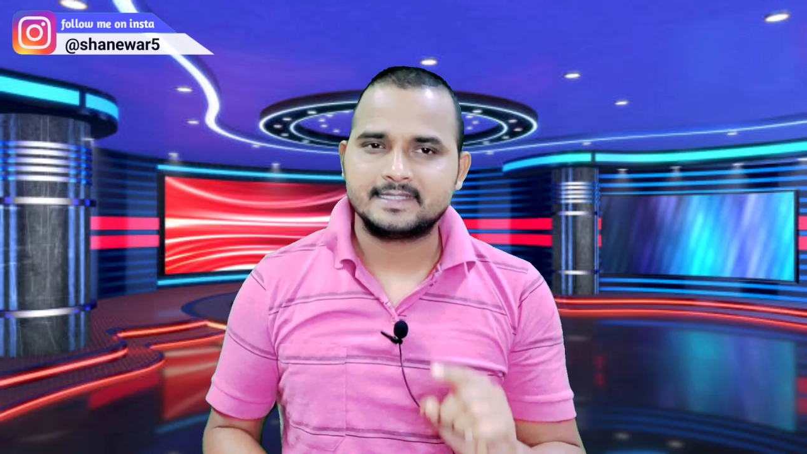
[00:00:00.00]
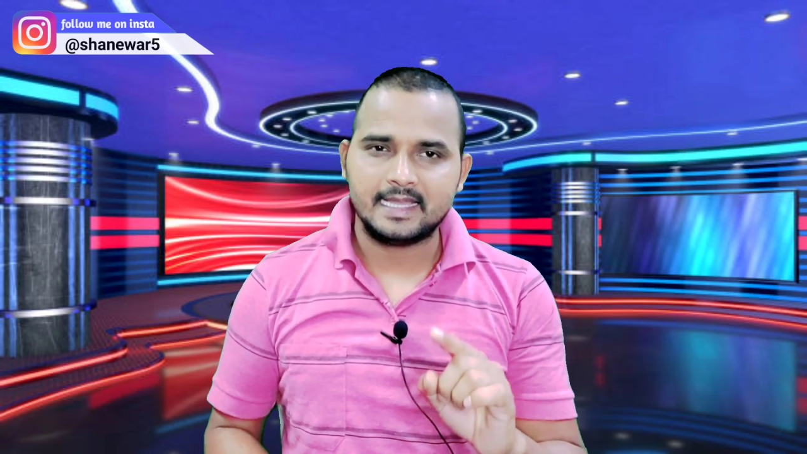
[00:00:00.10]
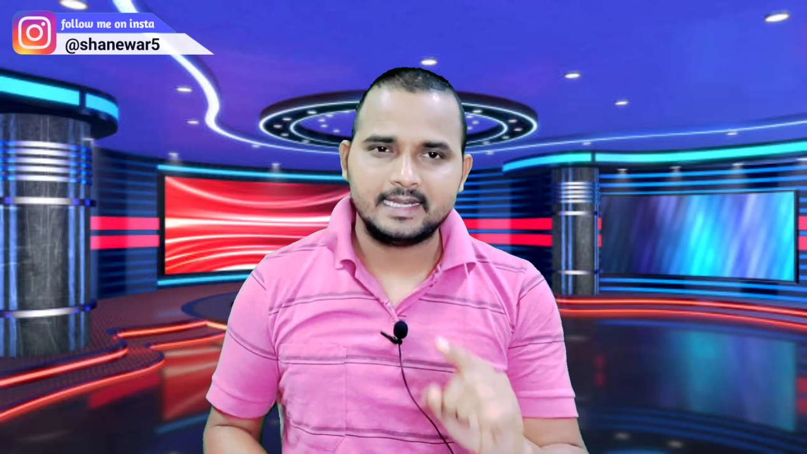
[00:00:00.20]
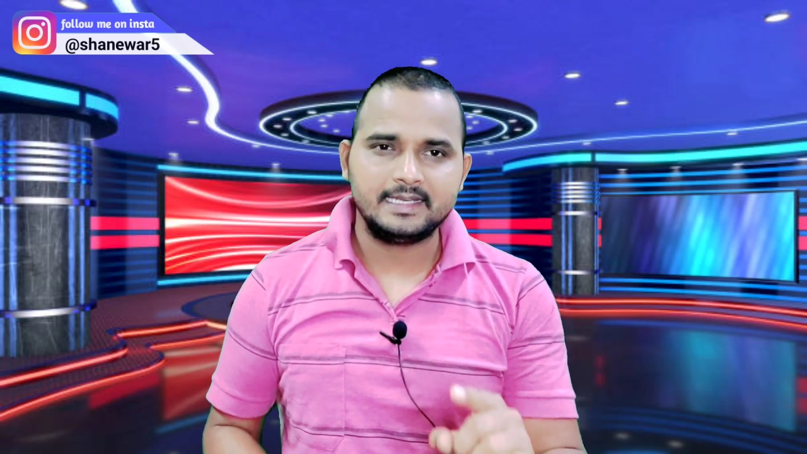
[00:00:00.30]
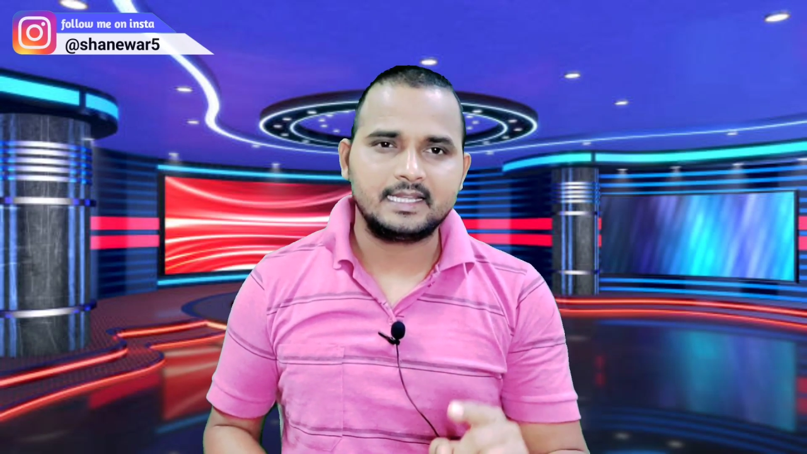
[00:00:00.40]

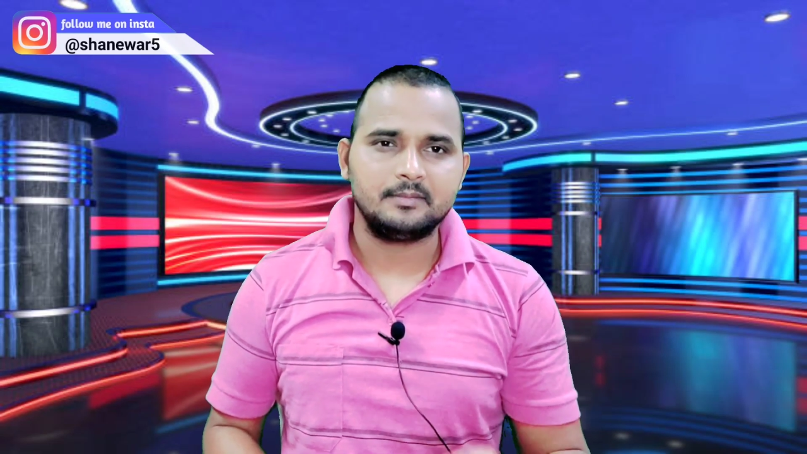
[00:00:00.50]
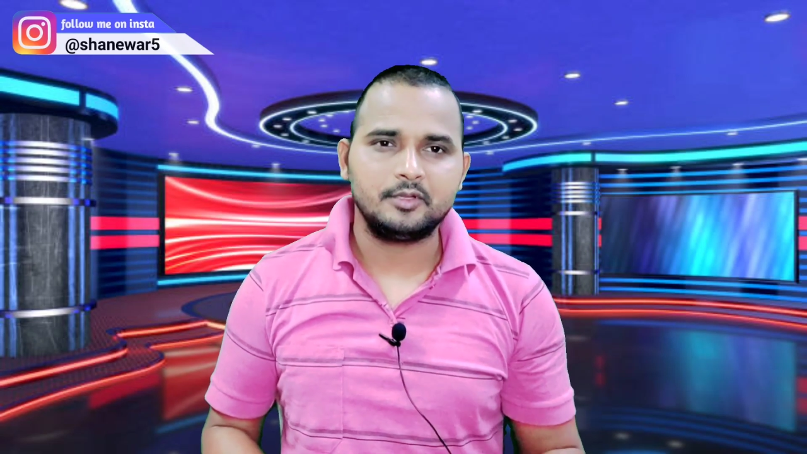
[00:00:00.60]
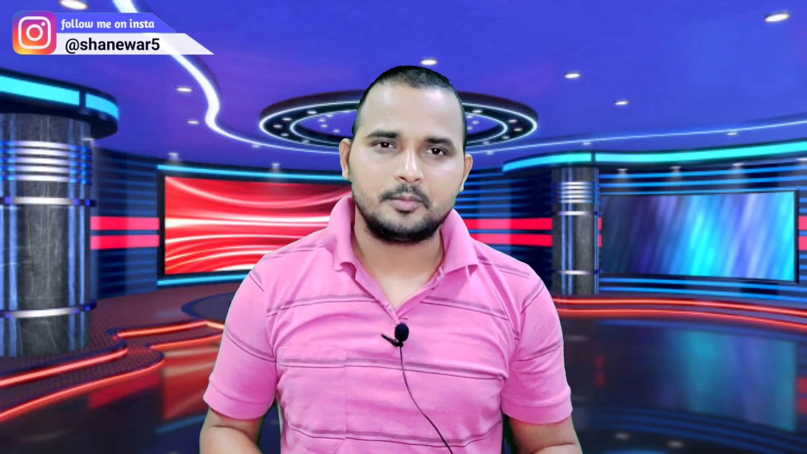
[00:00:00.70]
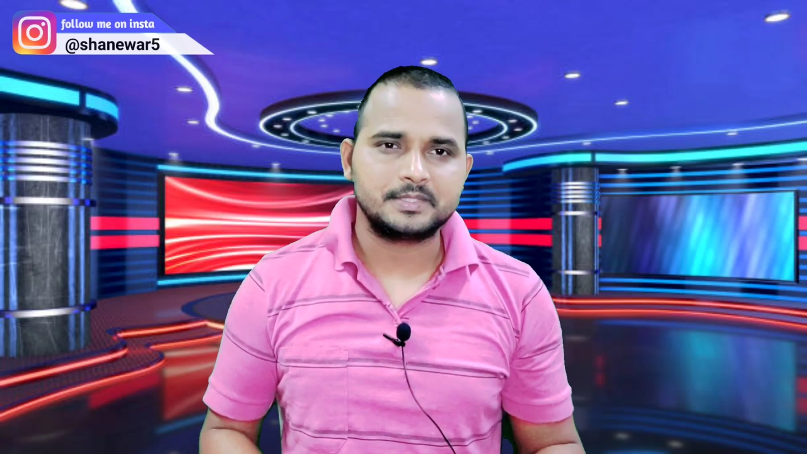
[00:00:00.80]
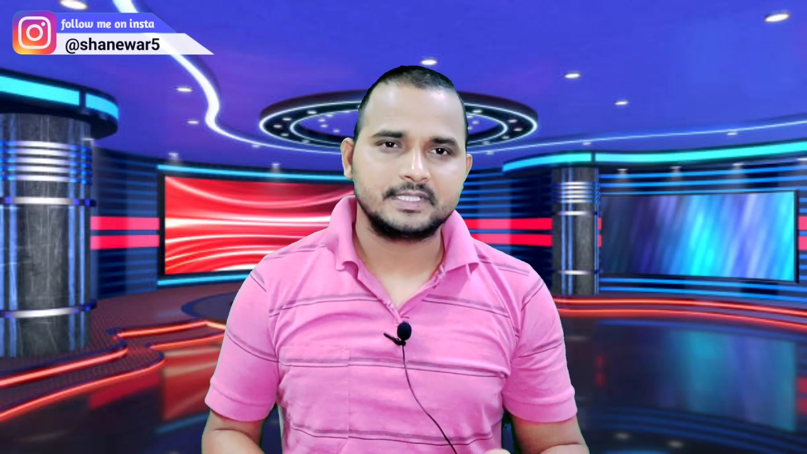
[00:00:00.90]
सैलरी का
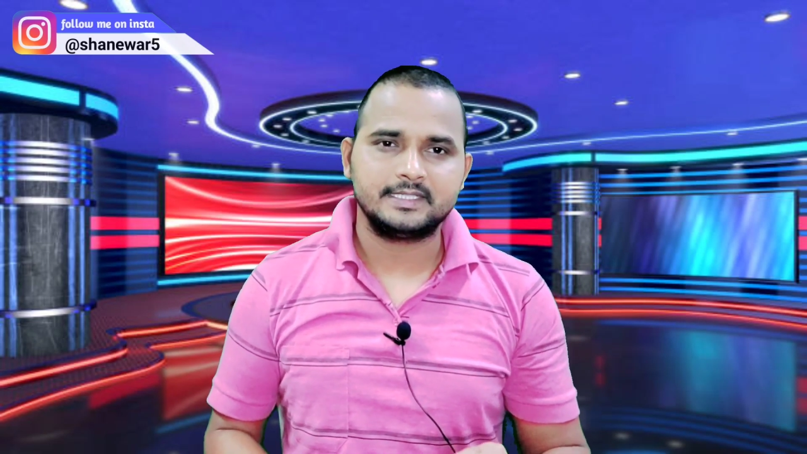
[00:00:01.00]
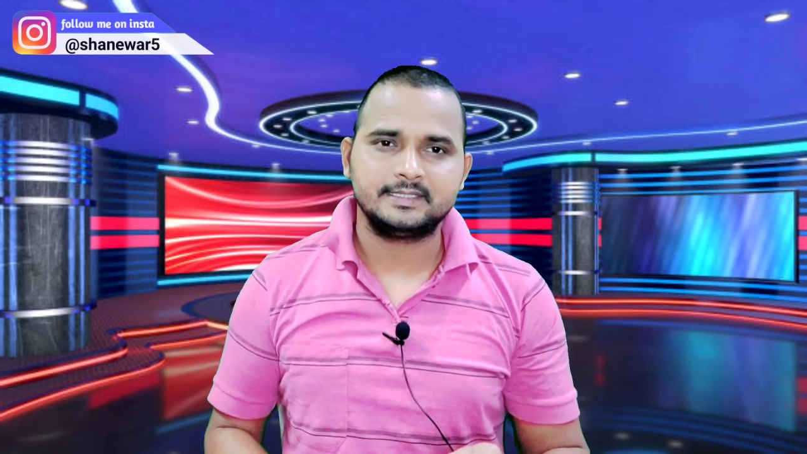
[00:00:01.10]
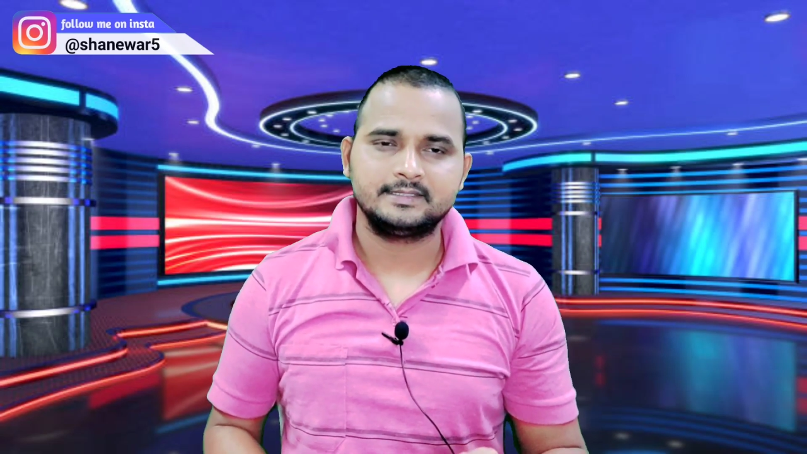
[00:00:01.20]
भी ऑप्शन